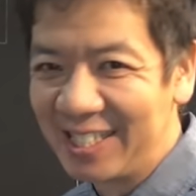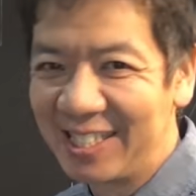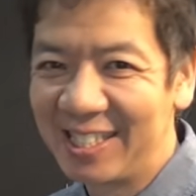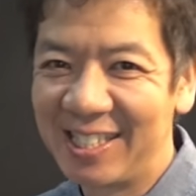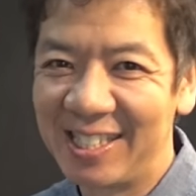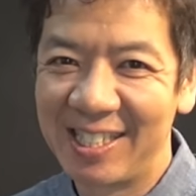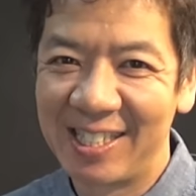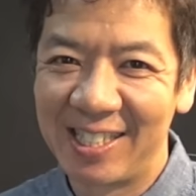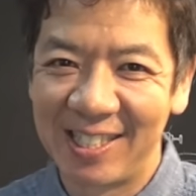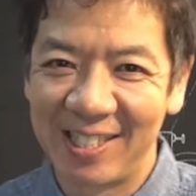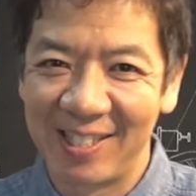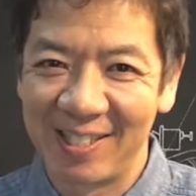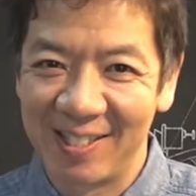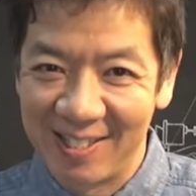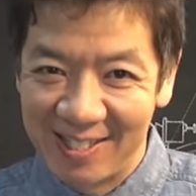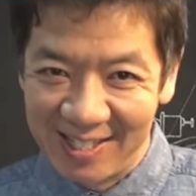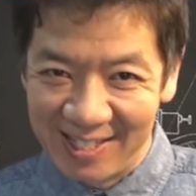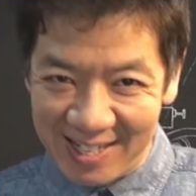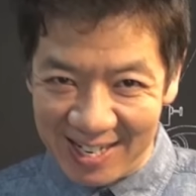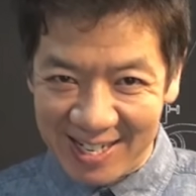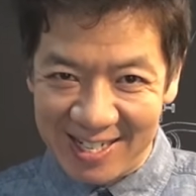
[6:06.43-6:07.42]
す。
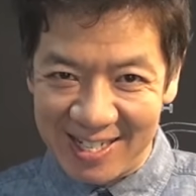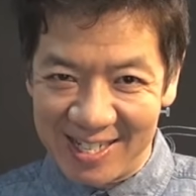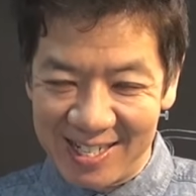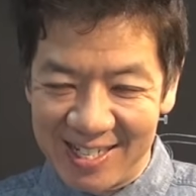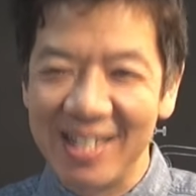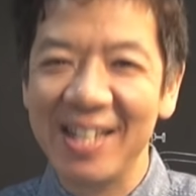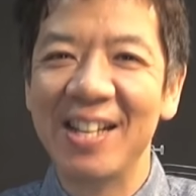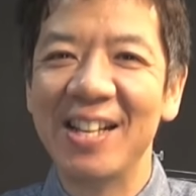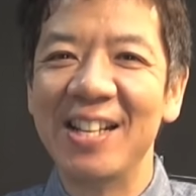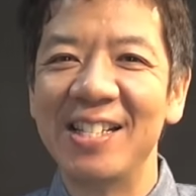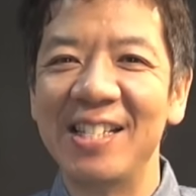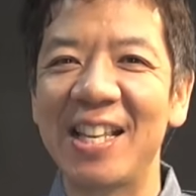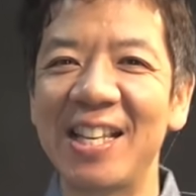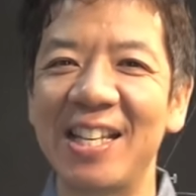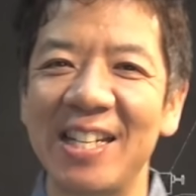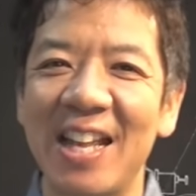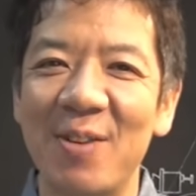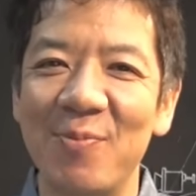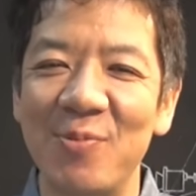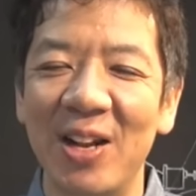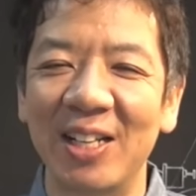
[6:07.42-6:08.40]
はい、ぜ
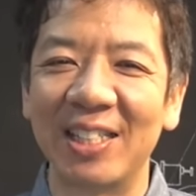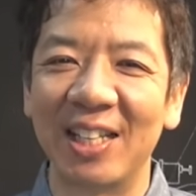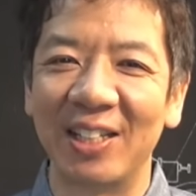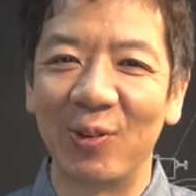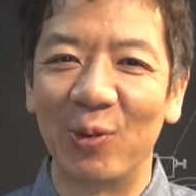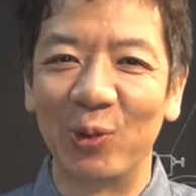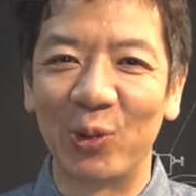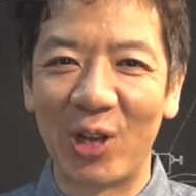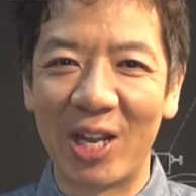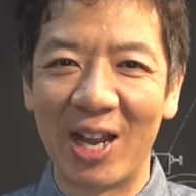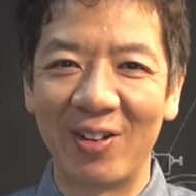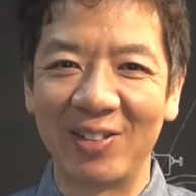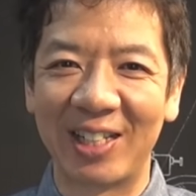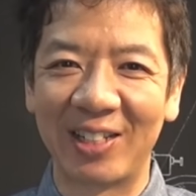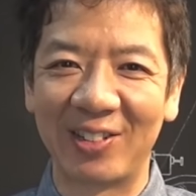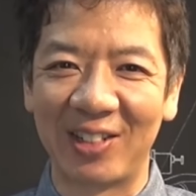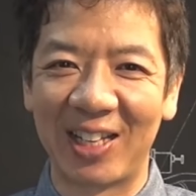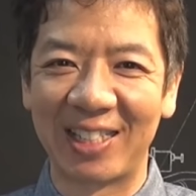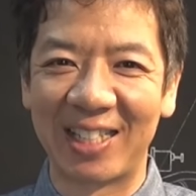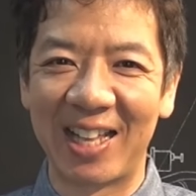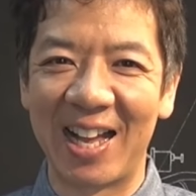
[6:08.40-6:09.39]
ひね、皆さんのお問い合わせ
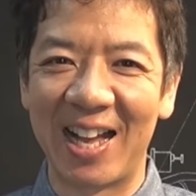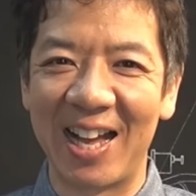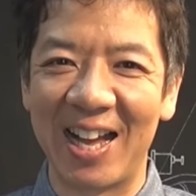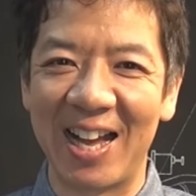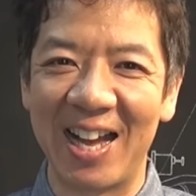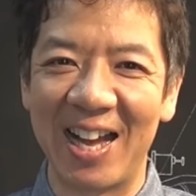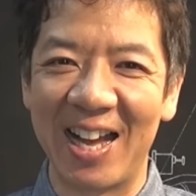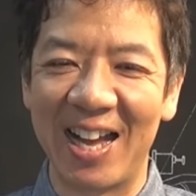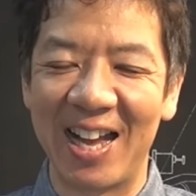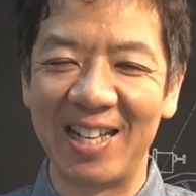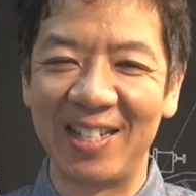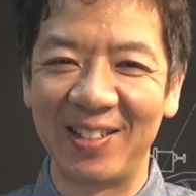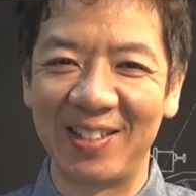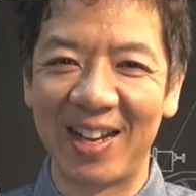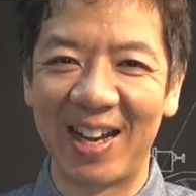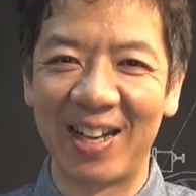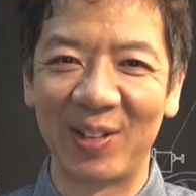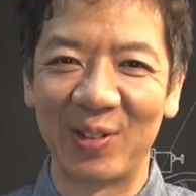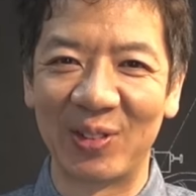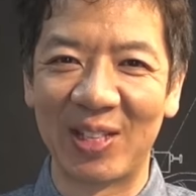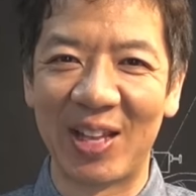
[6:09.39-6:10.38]
ください。あ
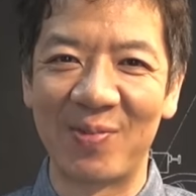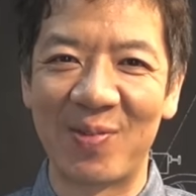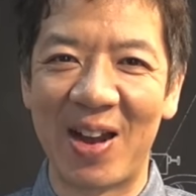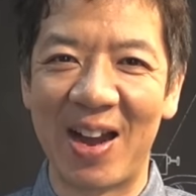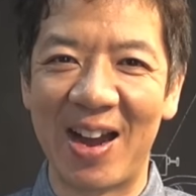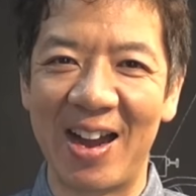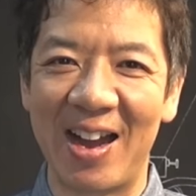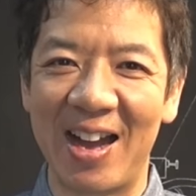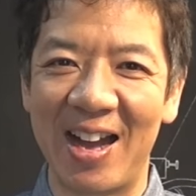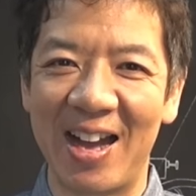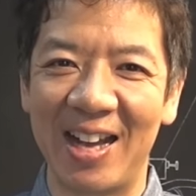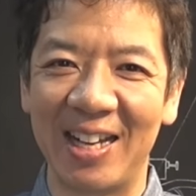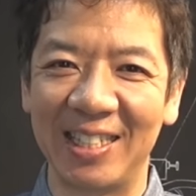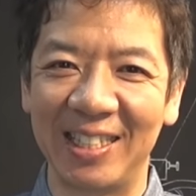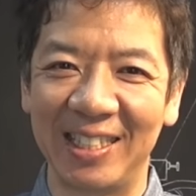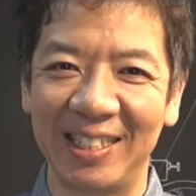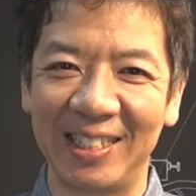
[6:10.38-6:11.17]
りがとうございま